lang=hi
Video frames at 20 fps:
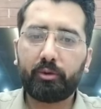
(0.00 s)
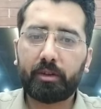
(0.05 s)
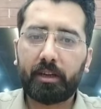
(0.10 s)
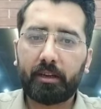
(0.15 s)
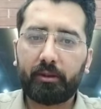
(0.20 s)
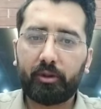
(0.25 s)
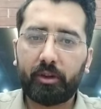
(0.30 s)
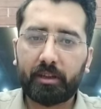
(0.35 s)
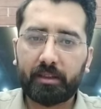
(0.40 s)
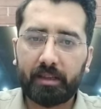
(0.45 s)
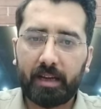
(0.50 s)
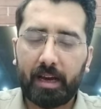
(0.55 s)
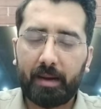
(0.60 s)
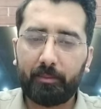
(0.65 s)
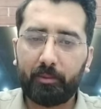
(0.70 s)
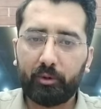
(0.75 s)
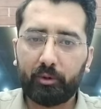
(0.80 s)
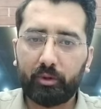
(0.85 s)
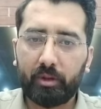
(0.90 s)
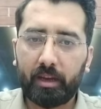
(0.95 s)
के जो एग्ज़ाम
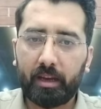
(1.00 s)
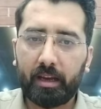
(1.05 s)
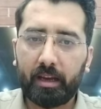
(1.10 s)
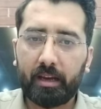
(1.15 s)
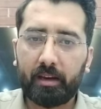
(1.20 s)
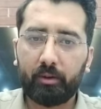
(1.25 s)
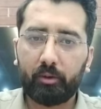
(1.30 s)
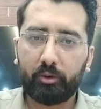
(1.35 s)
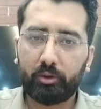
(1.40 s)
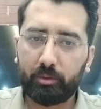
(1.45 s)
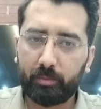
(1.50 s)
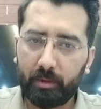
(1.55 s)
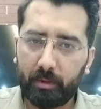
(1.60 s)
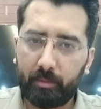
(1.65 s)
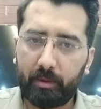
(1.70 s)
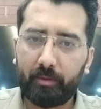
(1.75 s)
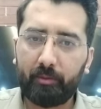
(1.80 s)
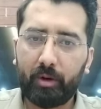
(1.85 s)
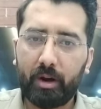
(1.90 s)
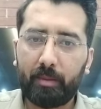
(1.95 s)
होते हैं उसमें
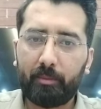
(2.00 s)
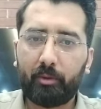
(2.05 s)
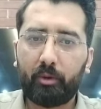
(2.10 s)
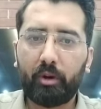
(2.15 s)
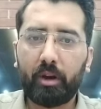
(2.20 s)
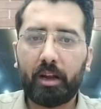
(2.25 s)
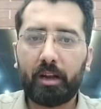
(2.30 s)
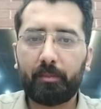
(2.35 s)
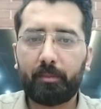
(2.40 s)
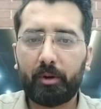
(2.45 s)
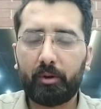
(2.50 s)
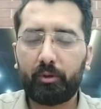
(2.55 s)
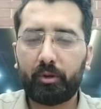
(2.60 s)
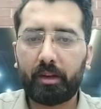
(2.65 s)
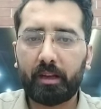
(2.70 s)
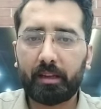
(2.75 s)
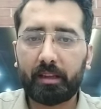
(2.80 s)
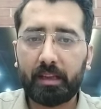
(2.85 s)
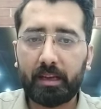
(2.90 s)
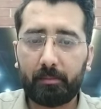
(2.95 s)
भी वो आपको हेल्प आउट
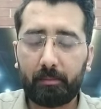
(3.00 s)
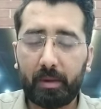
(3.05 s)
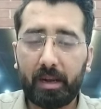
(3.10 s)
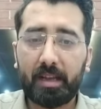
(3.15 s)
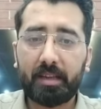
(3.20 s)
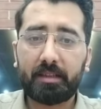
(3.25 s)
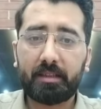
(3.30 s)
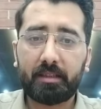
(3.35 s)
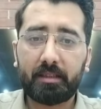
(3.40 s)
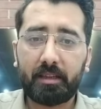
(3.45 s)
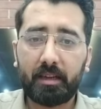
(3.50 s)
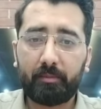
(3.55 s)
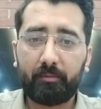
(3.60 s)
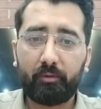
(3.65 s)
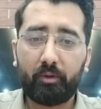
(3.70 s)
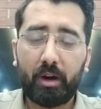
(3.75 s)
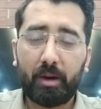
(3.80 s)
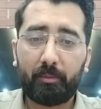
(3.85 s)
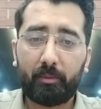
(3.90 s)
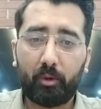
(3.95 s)
करता है प्लस जब
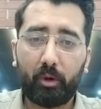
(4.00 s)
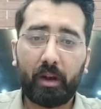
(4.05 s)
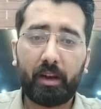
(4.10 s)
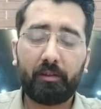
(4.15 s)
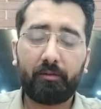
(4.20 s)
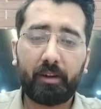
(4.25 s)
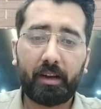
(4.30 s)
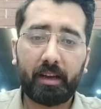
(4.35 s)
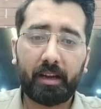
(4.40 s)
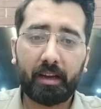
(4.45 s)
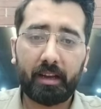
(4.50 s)
वो आप क्वालिफाई